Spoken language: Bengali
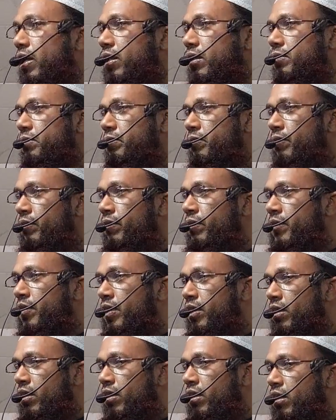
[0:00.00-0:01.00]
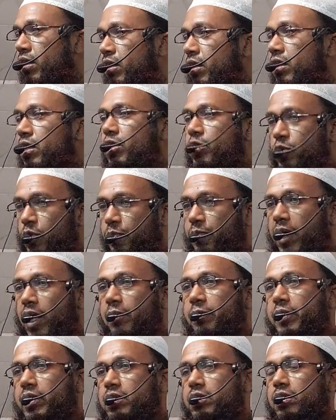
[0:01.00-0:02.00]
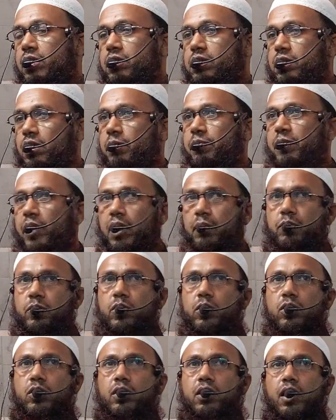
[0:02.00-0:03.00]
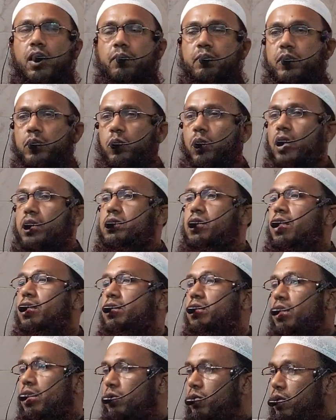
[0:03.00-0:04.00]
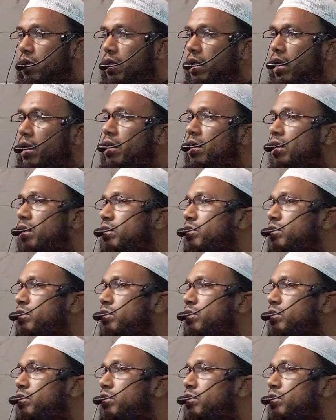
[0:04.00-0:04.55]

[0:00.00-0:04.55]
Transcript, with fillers: নাই কিছু পাপ আছে যে পাপগুলো আপনি ওয়াজান্তে করলে আল্লাহর